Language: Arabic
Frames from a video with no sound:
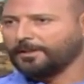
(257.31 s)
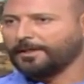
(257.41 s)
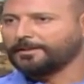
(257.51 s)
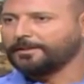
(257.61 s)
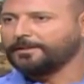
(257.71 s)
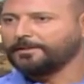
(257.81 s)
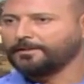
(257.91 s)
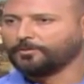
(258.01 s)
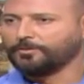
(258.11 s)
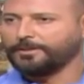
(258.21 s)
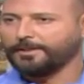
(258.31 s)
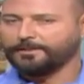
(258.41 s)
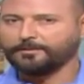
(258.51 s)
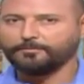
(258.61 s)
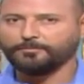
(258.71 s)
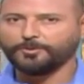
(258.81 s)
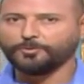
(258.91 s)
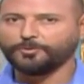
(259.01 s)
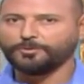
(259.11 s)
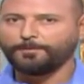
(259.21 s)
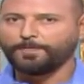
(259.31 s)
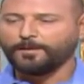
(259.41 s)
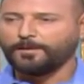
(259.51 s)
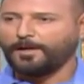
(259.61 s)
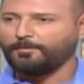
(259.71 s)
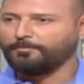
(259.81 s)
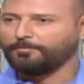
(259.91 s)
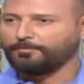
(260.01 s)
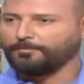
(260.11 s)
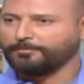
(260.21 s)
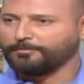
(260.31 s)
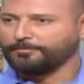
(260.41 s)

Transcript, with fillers: قد إيه هون يعني بنكون عم